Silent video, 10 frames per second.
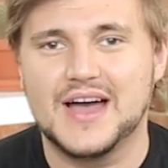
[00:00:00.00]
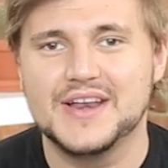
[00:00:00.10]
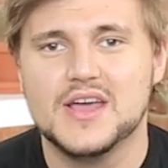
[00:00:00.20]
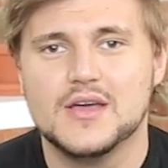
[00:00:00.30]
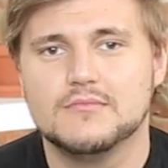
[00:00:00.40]

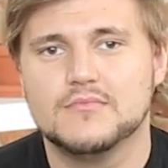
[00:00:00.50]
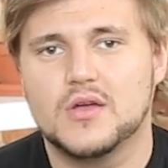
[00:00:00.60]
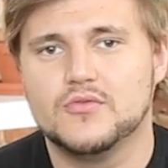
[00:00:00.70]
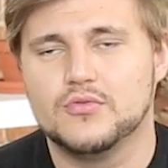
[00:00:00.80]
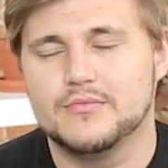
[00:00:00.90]
waren,
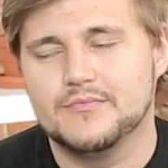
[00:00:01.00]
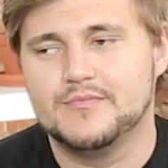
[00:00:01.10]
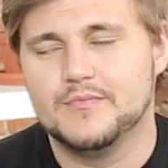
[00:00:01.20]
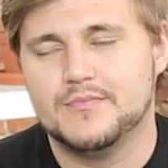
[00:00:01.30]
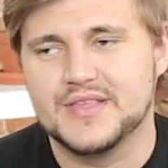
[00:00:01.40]
nun,
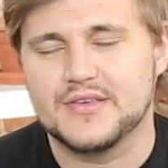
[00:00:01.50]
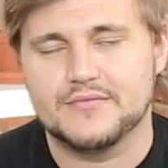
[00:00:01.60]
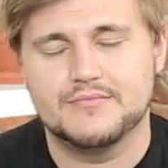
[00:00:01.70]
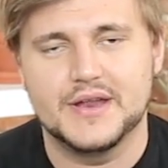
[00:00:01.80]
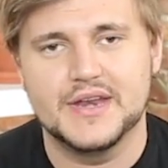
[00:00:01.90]
bis
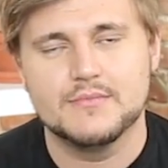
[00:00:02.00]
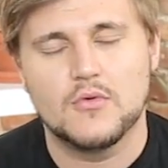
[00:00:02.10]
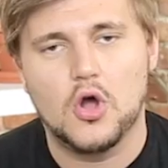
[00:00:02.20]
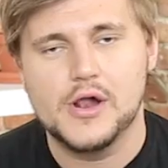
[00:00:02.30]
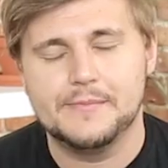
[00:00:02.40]
auf ein paar
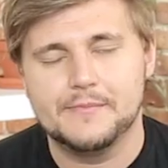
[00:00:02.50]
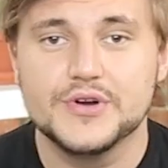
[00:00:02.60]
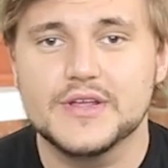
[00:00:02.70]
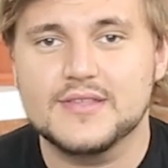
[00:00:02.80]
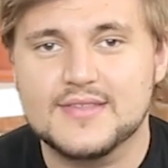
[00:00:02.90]
Nebenrollen
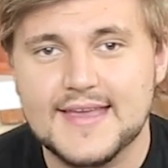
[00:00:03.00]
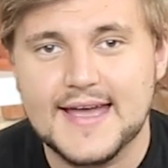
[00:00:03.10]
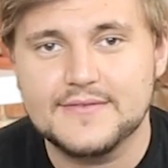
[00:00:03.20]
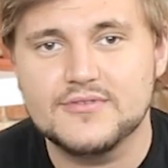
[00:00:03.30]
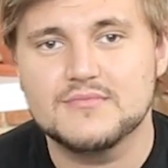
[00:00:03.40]
wurde es
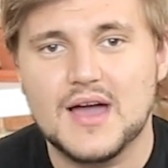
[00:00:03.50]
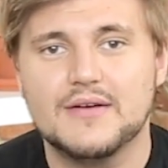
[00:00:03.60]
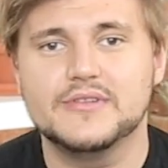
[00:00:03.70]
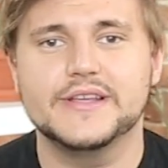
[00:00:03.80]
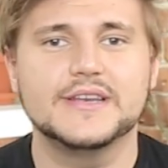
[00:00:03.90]
Zeit für
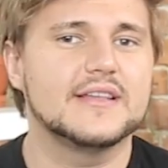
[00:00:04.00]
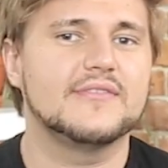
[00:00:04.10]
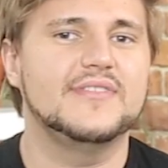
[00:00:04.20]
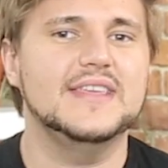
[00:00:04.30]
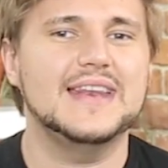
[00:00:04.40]
Marvel in
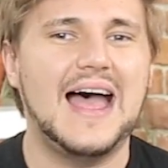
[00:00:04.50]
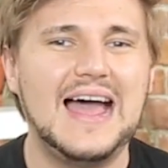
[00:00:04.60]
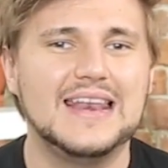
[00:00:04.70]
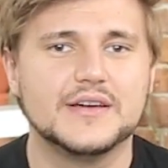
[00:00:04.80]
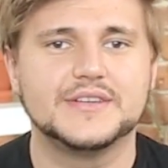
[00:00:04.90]
das
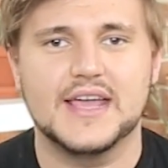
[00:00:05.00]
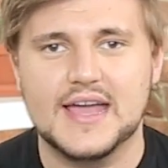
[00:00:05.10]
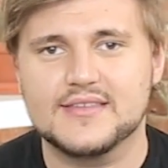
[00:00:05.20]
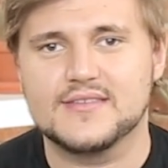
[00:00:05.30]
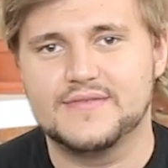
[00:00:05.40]
Finale der
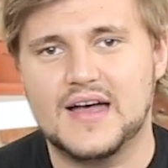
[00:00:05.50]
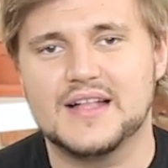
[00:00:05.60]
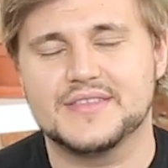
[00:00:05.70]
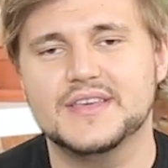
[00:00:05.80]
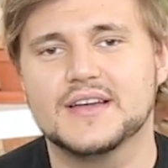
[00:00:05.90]
ersten
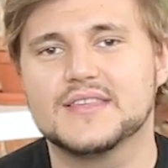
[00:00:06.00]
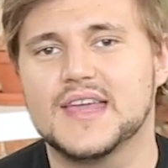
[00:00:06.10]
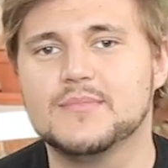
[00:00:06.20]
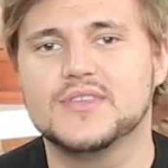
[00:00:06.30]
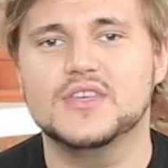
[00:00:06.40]
Phase ihres
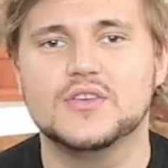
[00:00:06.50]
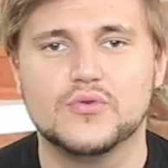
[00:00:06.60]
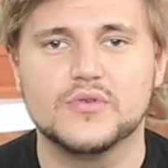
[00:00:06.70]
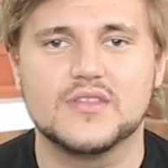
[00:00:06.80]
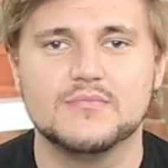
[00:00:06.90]

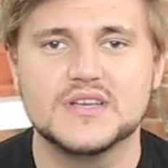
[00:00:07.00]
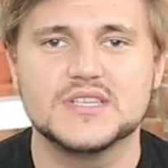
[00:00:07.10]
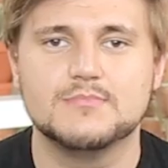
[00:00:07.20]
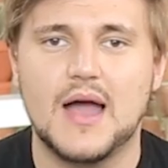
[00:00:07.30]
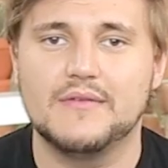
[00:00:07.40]
MCUs
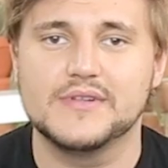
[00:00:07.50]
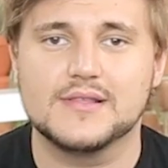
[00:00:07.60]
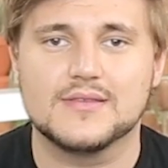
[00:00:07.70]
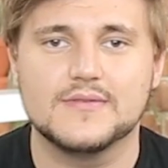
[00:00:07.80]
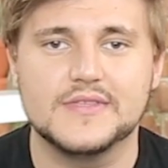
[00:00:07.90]
mit
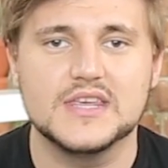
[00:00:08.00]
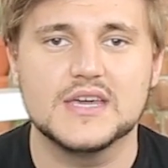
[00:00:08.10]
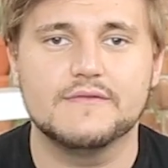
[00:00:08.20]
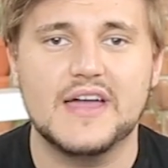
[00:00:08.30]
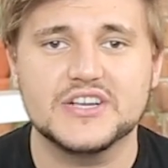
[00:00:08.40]
Marvels
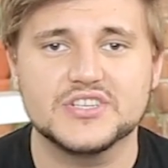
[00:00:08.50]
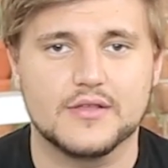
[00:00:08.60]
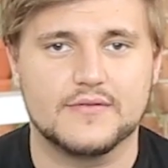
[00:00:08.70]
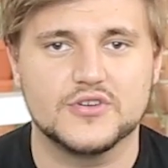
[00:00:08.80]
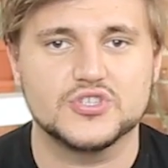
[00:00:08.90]
The
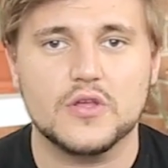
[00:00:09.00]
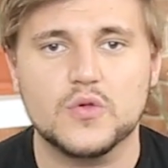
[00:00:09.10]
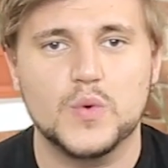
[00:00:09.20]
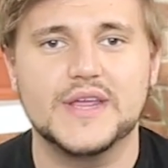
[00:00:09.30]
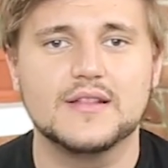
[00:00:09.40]
Avengers von
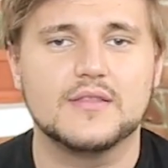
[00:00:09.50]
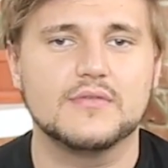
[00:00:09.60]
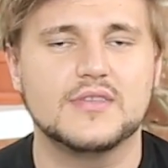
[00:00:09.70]
Joss Whedon zu